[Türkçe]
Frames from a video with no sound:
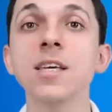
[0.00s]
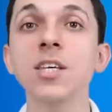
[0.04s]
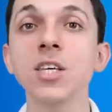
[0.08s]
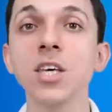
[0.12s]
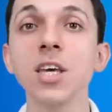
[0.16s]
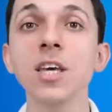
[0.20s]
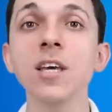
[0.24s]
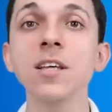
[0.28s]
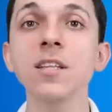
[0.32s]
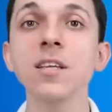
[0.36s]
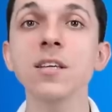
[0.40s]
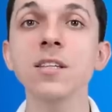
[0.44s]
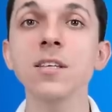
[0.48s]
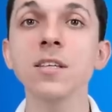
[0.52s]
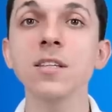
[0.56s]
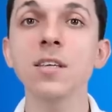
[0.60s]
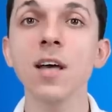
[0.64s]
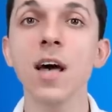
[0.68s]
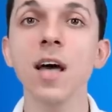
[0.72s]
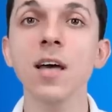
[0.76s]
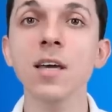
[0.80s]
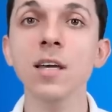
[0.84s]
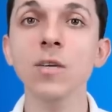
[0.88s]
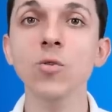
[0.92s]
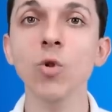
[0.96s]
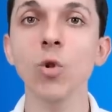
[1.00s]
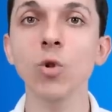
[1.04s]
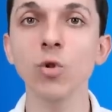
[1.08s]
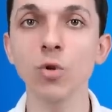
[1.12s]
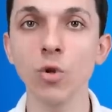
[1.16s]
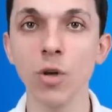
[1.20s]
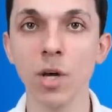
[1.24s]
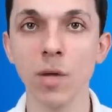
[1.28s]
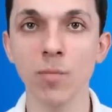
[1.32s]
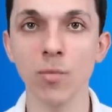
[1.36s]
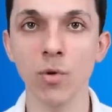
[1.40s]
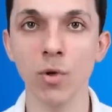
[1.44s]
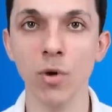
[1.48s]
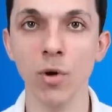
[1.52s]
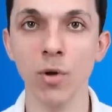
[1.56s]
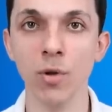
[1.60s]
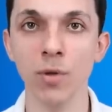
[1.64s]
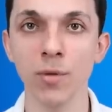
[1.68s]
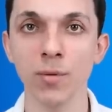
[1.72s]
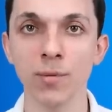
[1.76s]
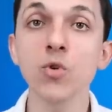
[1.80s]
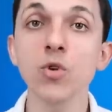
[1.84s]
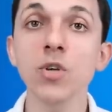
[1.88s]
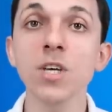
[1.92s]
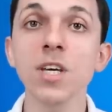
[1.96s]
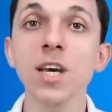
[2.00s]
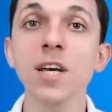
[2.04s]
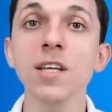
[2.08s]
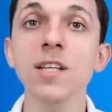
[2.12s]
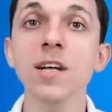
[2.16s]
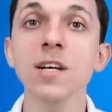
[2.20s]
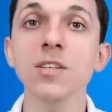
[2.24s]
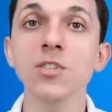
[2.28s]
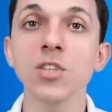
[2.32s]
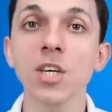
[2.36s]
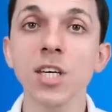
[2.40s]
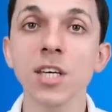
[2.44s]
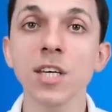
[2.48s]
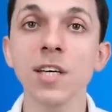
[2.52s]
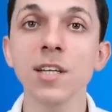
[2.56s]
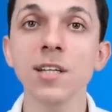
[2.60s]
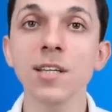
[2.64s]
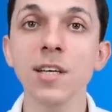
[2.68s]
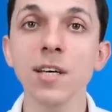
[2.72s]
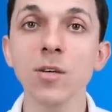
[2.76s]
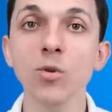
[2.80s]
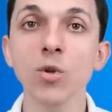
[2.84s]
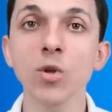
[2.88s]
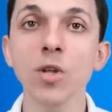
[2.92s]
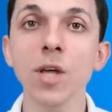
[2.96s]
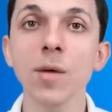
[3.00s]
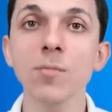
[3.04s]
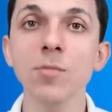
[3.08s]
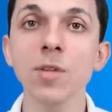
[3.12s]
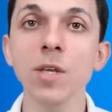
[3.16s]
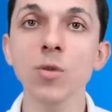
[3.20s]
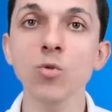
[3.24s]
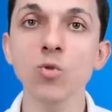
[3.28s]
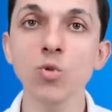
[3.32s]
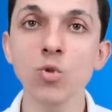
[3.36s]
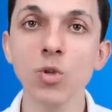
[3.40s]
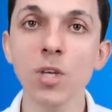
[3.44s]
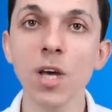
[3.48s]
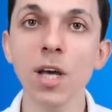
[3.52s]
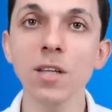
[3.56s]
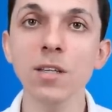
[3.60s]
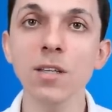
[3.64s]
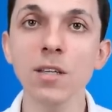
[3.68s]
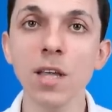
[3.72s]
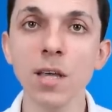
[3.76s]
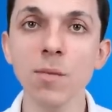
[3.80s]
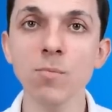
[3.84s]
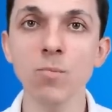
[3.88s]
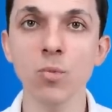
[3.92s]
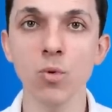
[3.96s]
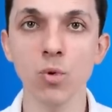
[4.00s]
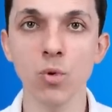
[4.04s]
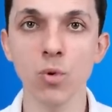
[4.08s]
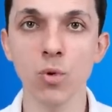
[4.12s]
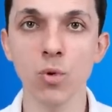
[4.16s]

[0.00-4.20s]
2 yılını dahi dolduramıyor. Türkiye'den çekildiği dönemde dünyanın en